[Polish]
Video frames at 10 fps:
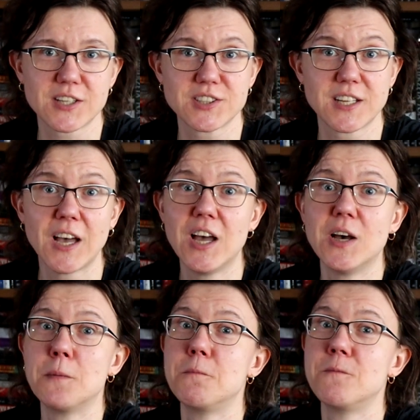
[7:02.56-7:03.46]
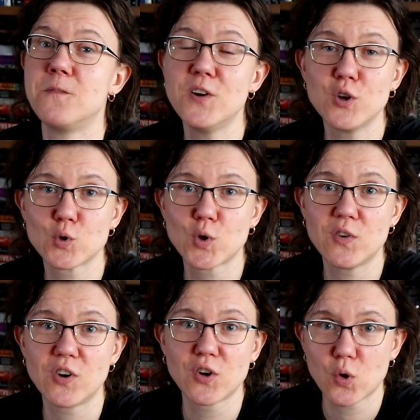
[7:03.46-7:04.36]
także
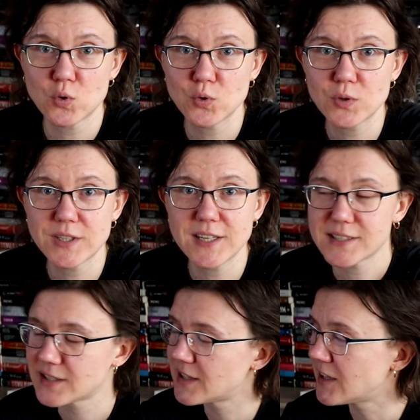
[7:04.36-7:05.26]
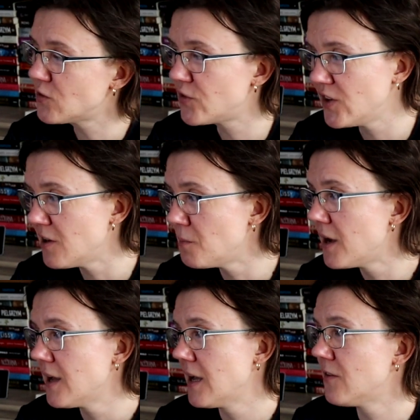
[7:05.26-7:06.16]
wyjątkowo króciutki jest ten film,
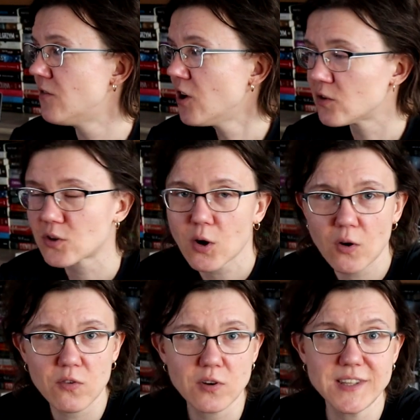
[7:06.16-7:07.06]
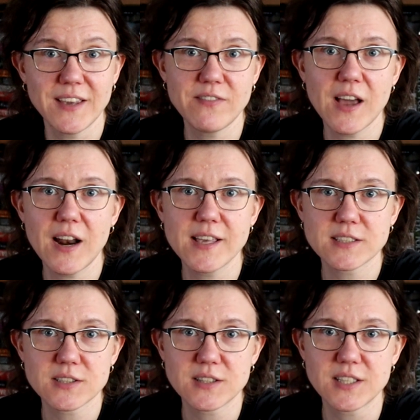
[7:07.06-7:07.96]
wyjątkowo niewiele
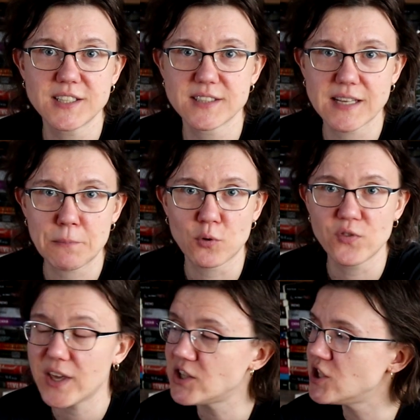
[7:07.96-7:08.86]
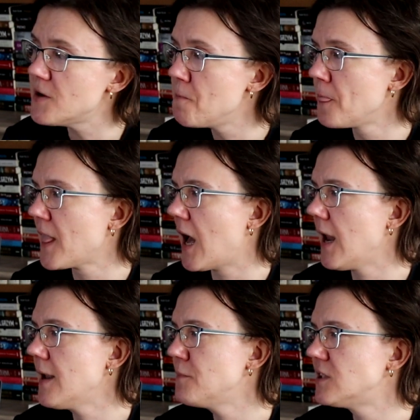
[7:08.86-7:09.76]
jest tych zapowiedzi,
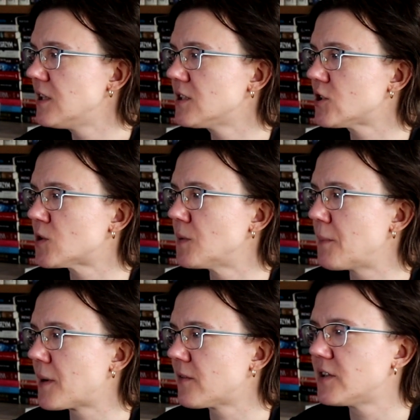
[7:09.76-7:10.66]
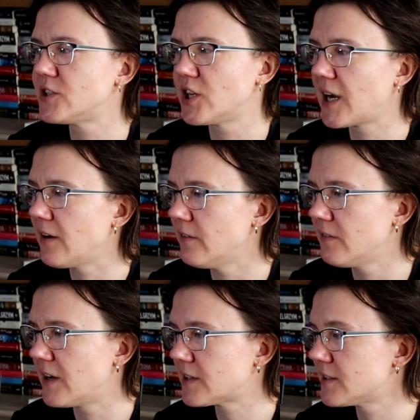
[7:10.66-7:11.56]
ale myślę, że są naprawdę
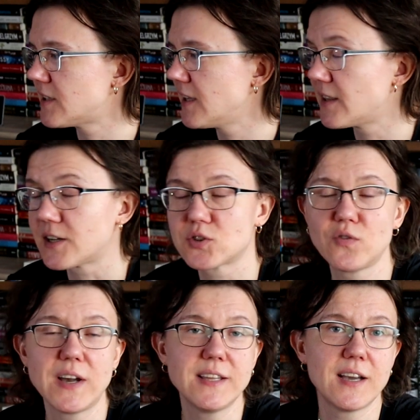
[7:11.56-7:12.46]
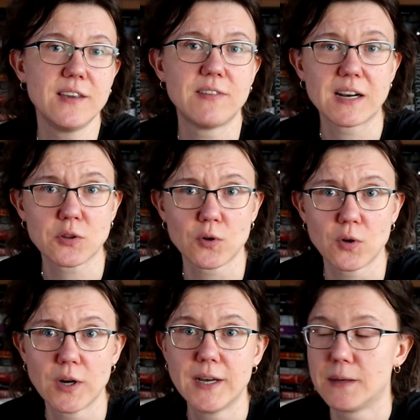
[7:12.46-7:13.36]
ciekawe, warte zainteresowania i
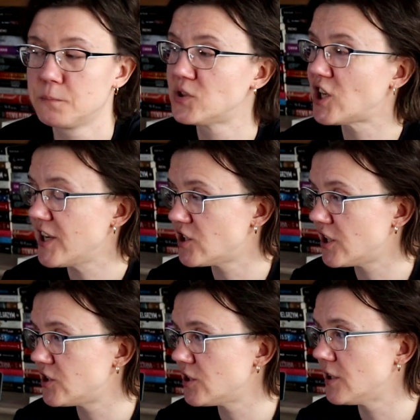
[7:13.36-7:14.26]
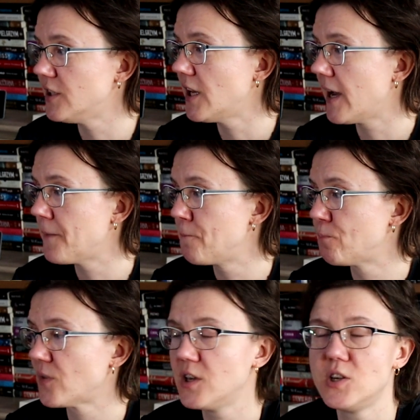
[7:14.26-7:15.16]
warto przejrzeć je
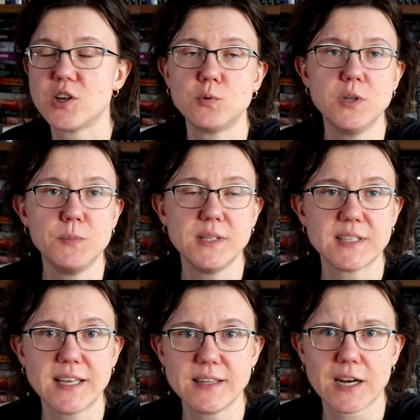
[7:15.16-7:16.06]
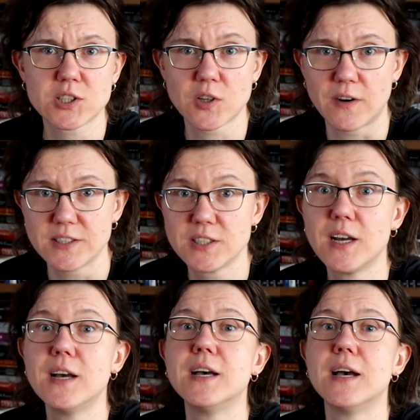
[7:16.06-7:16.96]
i się nimi zainteresować.